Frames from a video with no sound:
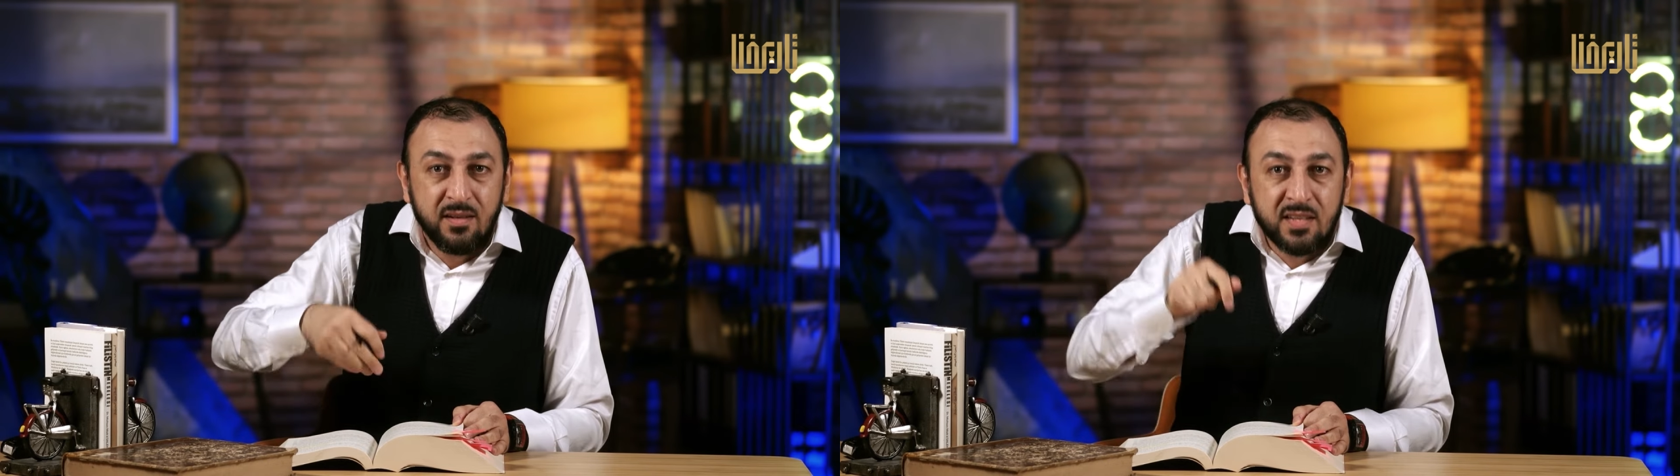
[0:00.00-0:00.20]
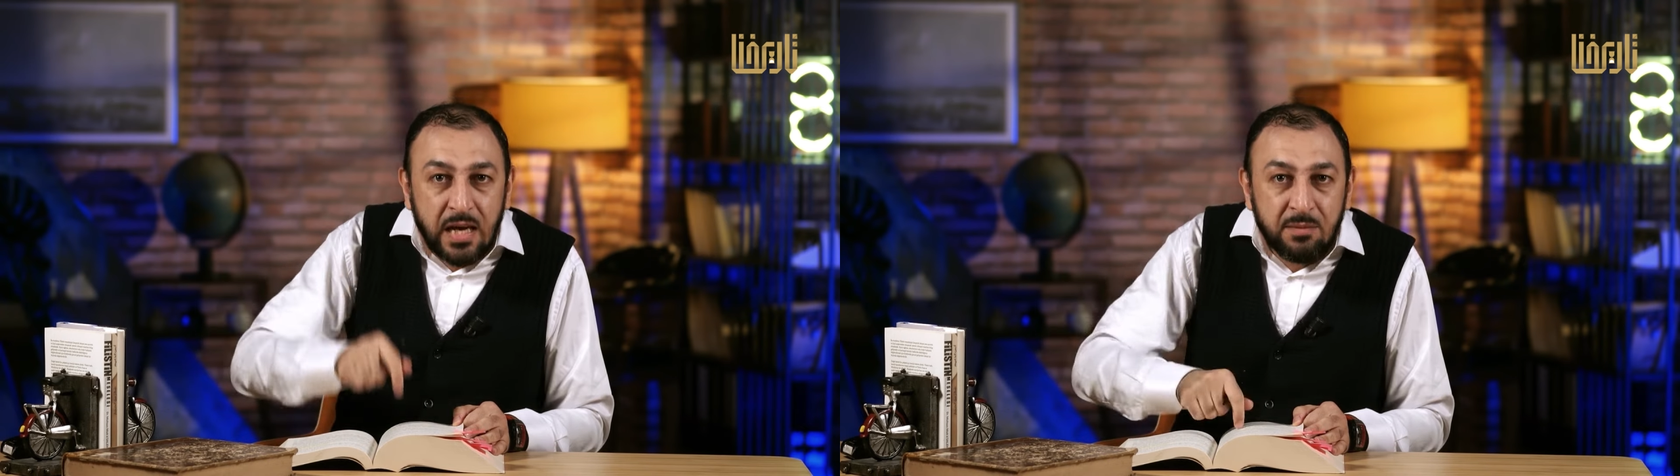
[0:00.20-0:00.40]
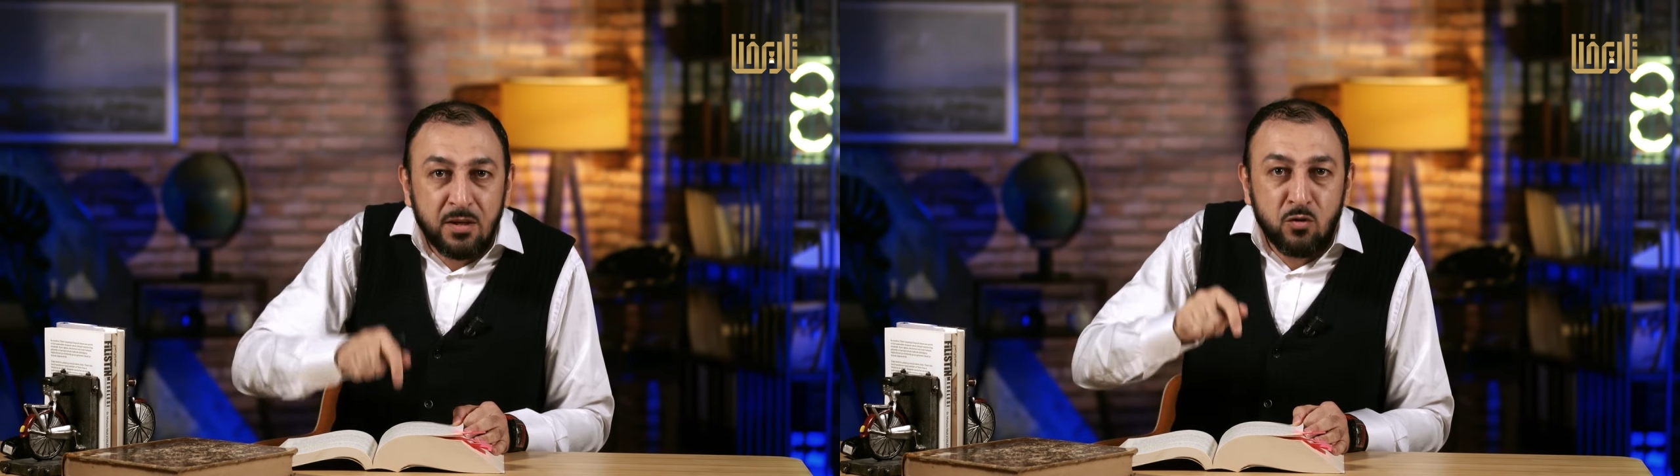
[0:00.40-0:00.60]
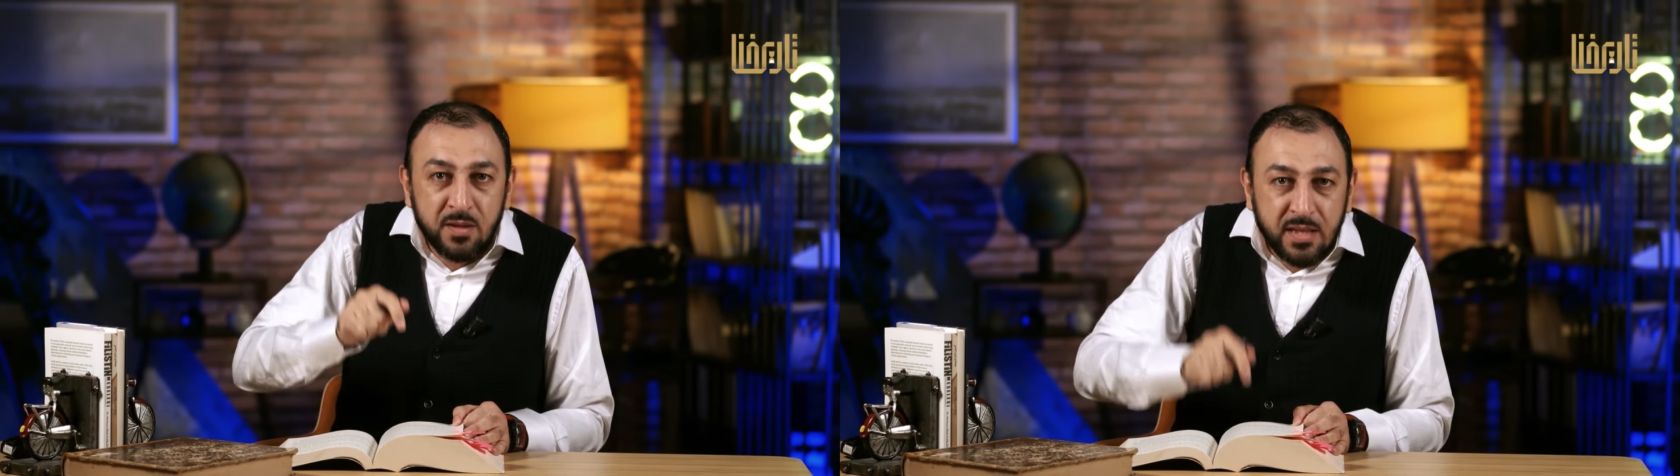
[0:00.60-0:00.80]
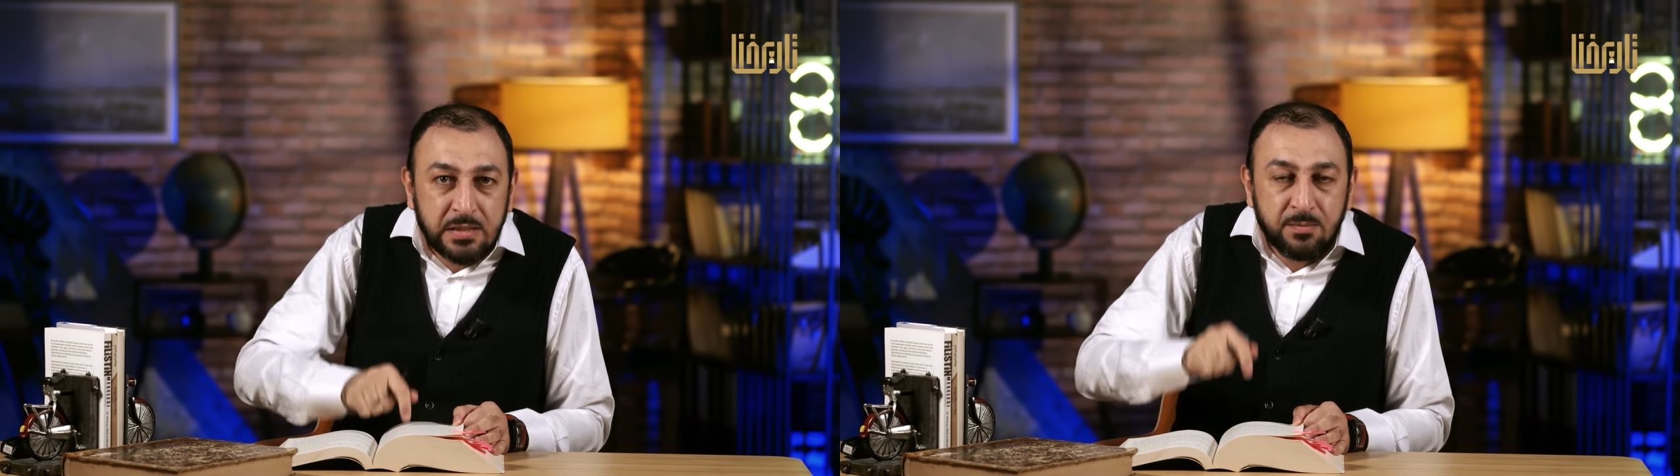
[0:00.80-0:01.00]
نعمل من
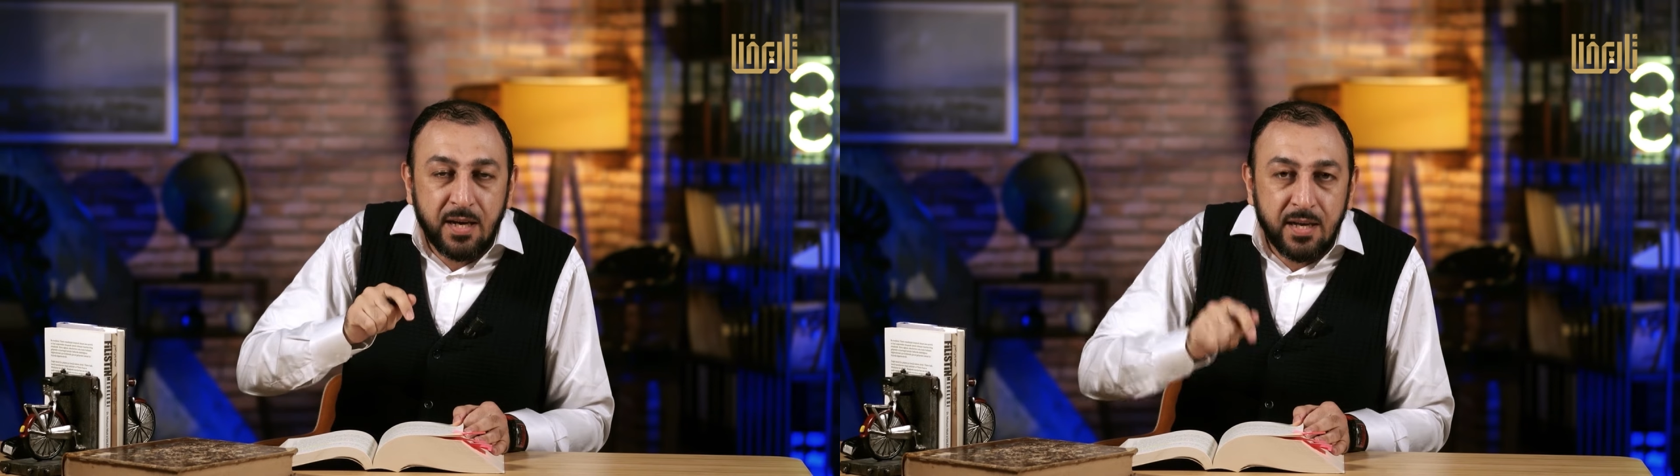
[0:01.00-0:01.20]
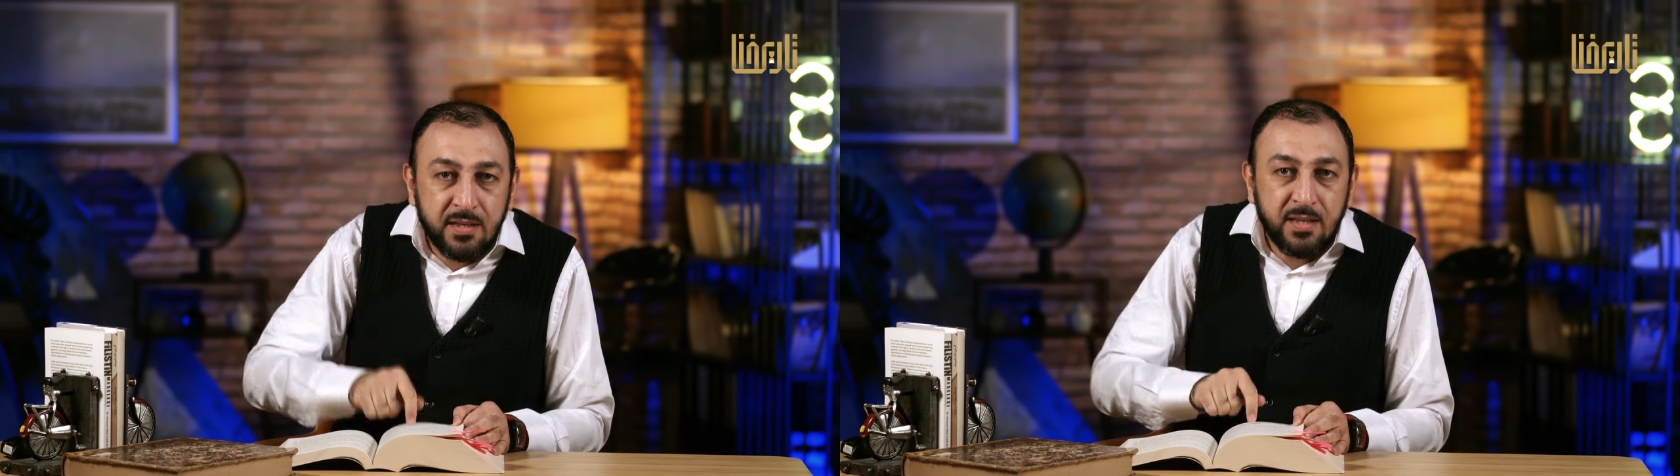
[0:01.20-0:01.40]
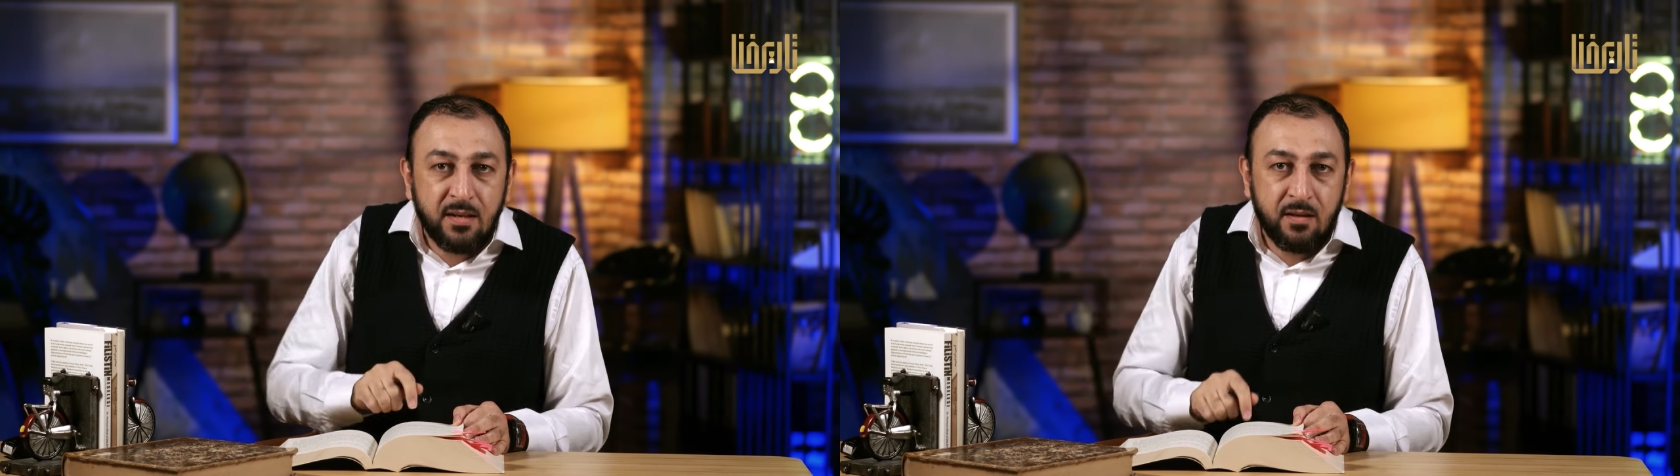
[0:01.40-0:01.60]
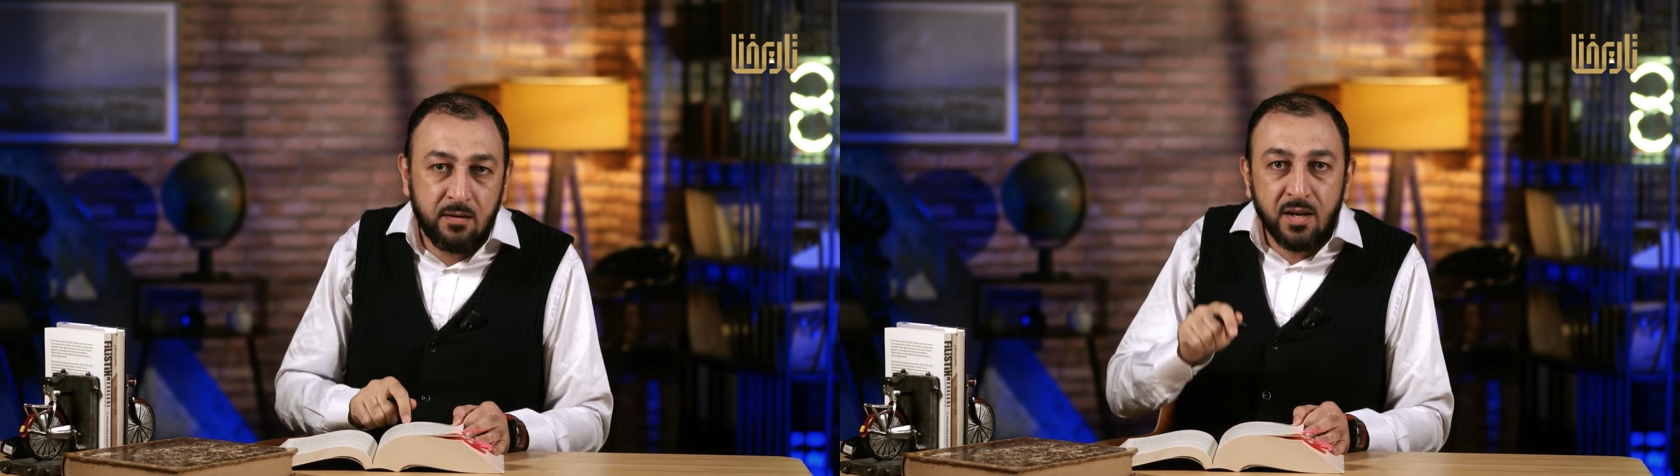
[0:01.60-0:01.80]
كسب أيدينا